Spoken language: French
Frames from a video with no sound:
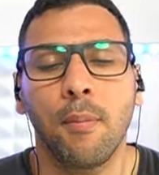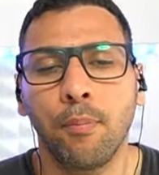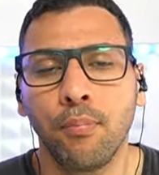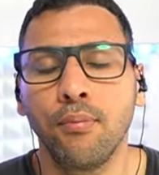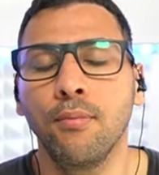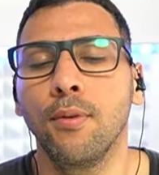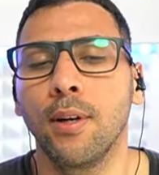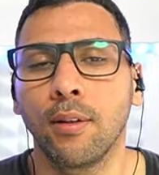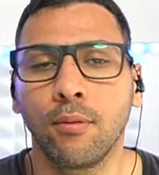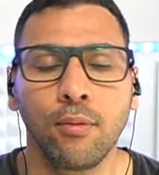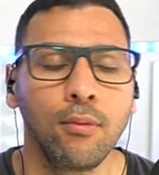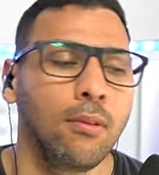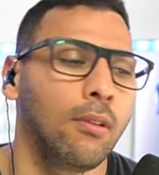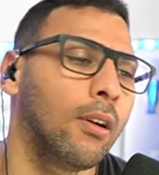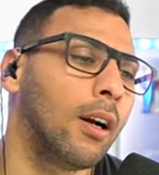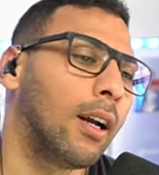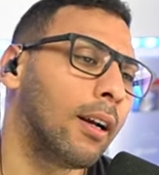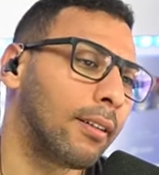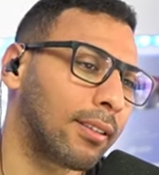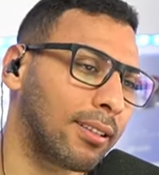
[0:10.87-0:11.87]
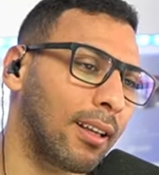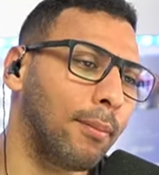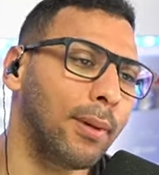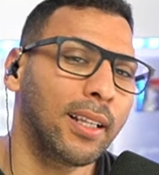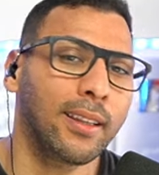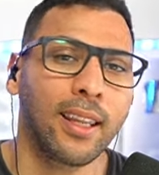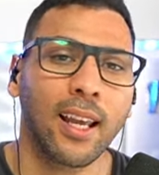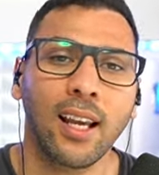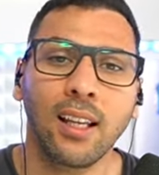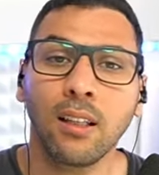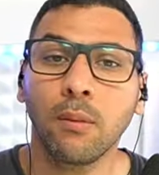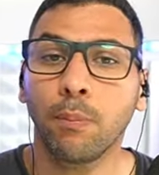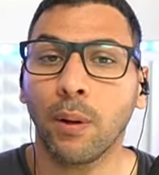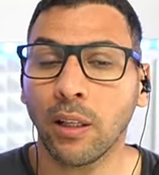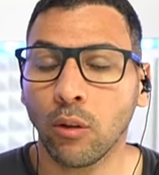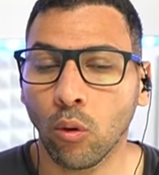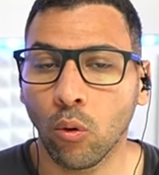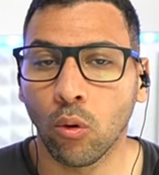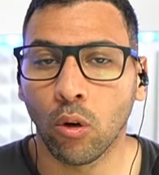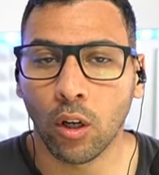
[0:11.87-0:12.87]
pue et tout, ça m'intéresse
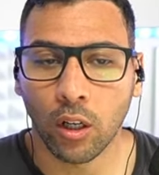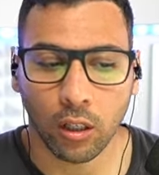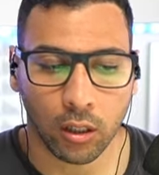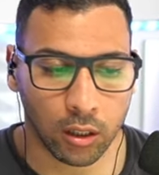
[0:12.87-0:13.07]
pas trop.